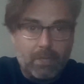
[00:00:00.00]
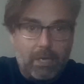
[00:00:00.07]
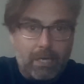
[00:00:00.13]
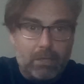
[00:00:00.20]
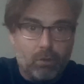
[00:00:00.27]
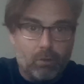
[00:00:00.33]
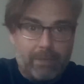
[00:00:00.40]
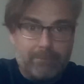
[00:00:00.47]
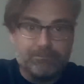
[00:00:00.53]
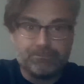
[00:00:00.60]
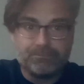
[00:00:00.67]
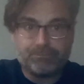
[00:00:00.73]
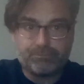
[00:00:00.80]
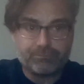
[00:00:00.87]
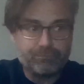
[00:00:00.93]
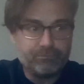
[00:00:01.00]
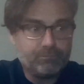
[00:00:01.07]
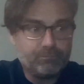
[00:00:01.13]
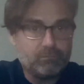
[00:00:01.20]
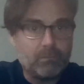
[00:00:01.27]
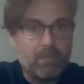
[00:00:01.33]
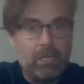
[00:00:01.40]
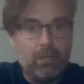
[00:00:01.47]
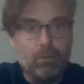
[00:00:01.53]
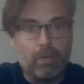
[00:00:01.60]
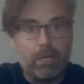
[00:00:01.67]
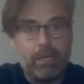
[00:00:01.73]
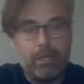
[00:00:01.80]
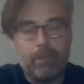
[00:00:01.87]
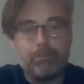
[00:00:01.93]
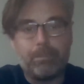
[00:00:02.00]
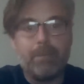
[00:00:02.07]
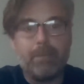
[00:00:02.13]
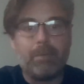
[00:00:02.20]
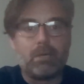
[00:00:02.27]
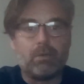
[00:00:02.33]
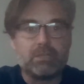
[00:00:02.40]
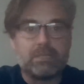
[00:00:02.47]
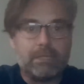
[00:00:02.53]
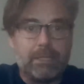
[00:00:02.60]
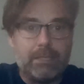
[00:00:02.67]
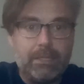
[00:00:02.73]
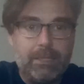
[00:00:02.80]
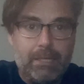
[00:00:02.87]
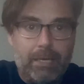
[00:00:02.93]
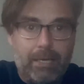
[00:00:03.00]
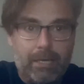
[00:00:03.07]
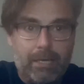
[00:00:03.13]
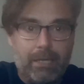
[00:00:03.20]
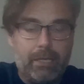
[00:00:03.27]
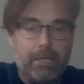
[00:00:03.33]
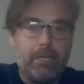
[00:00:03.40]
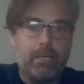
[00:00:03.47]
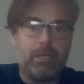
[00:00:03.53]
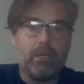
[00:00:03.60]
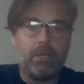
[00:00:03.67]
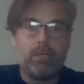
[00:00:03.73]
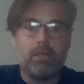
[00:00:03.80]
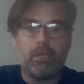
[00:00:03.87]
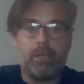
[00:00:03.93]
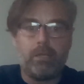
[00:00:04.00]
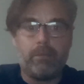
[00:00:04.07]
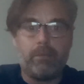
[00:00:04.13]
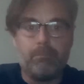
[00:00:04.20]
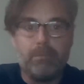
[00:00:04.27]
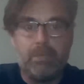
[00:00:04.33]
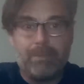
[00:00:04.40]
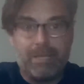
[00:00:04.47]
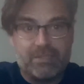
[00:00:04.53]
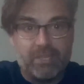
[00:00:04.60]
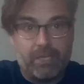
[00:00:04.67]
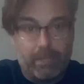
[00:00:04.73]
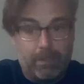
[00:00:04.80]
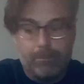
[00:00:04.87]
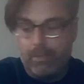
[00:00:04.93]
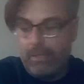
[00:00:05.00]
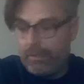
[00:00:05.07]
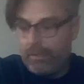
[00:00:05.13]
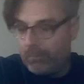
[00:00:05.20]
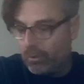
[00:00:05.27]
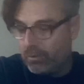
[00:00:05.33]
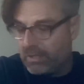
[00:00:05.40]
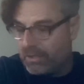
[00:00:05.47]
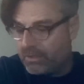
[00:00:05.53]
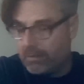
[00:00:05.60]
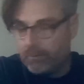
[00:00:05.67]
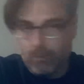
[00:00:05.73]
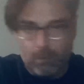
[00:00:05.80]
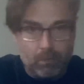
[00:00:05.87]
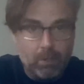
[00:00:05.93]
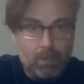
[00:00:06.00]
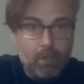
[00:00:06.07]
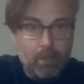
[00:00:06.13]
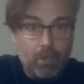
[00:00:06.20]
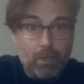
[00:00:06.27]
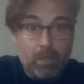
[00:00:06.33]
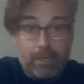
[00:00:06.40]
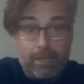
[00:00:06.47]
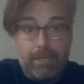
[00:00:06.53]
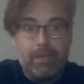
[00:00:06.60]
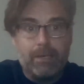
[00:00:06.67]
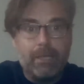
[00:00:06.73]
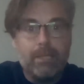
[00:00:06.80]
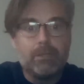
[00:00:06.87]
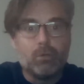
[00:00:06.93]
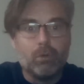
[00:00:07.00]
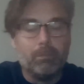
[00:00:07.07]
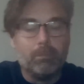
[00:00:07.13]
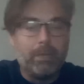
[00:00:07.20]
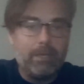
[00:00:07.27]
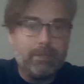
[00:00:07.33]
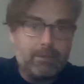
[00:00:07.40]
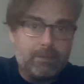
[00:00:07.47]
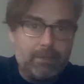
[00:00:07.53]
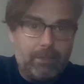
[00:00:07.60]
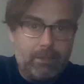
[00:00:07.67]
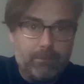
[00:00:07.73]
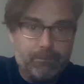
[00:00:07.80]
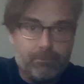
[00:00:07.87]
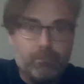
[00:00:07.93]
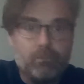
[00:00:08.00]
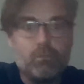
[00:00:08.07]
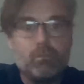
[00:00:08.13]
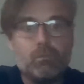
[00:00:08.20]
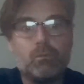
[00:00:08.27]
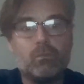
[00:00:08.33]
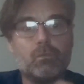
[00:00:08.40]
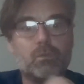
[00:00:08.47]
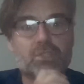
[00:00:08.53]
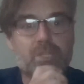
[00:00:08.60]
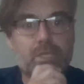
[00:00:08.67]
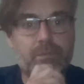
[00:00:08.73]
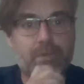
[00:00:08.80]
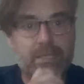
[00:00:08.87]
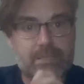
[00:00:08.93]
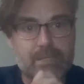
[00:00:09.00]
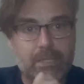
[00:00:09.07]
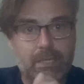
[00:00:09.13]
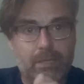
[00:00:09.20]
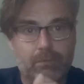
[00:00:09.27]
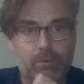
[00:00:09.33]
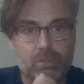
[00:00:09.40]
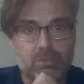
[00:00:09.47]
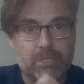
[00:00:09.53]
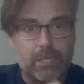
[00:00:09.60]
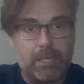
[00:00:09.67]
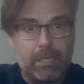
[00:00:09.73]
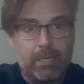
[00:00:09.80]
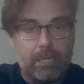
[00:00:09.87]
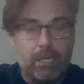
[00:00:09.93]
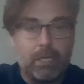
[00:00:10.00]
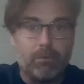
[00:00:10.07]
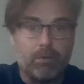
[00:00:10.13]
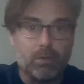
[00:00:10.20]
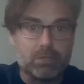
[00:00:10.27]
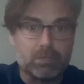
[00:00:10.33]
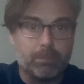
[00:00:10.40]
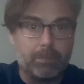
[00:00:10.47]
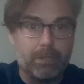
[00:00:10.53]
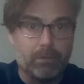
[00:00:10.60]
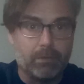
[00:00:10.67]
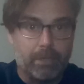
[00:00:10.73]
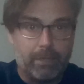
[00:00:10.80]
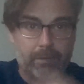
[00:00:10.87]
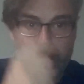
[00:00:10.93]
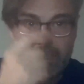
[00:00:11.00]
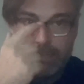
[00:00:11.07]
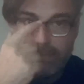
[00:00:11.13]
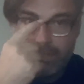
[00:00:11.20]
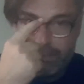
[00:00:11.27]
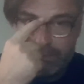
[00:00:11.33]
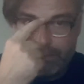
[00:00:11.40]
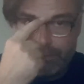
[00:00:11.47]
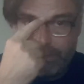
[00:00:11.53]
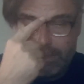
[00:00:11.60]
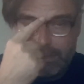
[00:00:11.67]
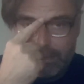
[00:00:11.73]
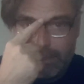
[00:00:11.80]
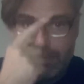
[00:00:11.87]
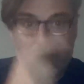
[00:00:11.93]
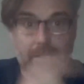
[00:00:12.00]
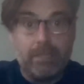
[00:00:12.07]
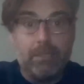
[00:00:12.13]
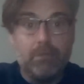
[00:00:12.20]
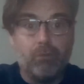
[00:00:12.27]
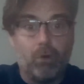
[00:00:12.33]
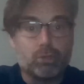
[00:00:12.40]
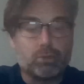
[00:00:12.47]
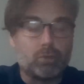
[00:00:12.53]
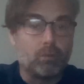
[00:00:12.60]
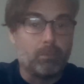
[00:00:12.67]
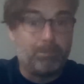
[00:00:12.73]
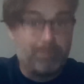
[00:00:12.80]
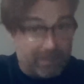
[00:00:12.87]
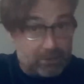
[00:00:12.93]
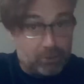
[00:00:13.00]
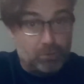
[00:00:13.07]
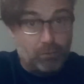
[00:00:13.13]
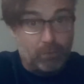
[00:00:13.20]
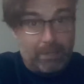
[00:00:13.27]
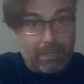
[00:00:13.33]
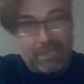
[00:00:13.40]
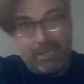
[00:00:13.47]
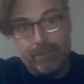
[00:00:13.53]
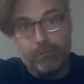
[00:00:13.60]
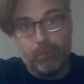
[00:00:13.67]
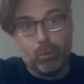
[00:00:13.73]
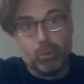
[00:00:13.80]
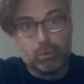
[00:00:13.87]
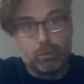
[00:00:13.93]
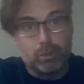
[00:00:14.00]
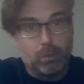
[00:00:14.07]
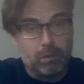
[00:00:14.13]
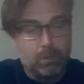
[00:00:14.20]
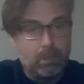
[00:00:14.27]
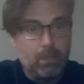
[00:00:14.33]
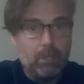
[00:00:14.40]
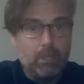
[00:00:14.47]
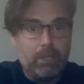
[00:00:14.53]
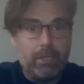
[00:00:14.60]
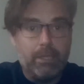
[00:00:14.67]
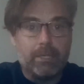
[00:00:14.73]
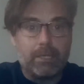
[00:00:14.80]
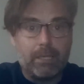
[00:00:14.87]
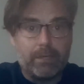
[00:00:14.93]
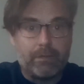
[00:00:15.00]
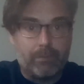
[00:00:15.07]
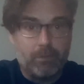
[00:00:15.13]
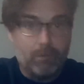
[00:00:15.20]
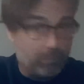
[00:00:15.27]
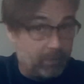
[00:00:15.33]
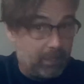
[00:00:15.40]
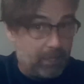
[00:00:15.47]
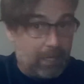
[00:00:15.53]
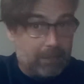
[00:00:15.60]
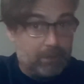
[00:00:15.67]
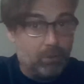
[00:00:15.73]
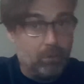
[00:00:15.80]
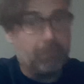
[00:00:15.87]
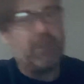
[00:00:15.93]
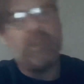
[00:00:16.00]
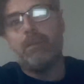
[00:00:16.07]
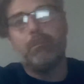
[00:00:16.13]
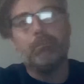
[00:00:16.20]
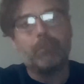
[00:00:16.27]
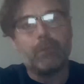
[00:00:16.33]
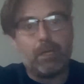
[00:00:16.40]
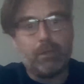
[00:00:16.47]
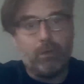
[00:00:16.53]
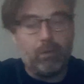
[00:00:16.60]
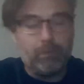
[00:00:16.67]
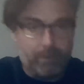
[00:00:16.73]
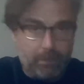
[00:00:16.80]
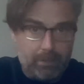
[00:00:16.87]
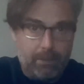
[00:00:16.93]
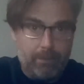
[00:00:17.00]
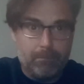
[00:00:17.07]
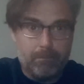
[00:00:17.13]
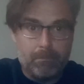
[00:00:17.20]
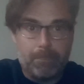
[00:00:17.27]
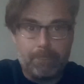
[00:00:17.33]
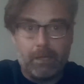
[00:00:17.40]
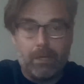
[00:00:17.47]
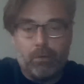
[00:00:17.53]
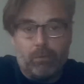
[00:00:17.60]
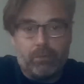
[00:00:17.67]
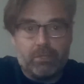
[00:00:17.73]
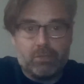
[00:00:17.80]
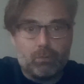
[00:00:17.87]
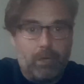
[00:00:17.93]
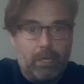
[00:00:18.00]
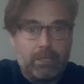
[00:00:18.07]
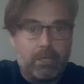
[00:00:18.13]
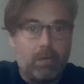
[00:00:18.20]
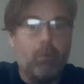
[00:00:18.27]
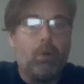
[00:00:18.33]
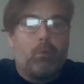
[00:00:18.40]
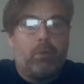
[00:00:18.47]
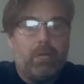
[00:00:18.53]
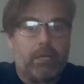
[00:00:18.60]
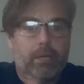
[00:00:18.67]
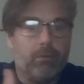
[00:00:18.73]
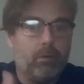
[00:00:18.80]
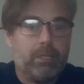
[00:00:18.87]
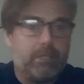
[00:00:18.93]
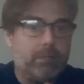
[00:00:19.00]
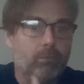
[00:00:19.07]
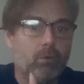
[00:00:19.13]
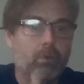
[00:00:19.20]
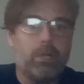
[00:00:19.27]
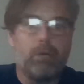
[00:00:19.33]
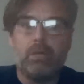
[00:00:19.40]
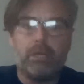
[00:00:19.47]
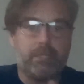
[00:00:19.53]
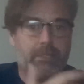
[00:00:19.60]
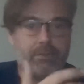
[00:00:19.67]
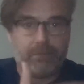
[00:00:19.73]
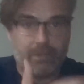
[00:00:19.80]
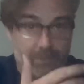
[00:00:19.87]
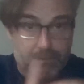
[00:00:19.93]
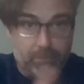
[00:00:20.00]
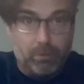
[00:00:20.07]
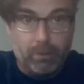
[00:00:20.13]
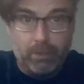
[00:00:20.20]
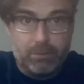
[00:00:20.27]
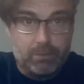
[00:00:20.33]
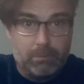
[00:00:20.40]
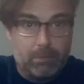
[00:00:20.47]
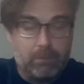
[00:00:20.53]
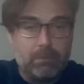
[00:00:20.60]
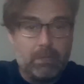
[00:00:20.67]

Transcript: allora, allora, prima cosa da dire, eh, mi piacerebbe moltissimo che nei commenti mh, mm, scriveste la vostra, la vostra opinione scriveste il vostro personale voto in relazione ad ogni, ad, ogni, ad ogni, squadra o a quelle che volete voi, a quelle che ti fate voi, insomma.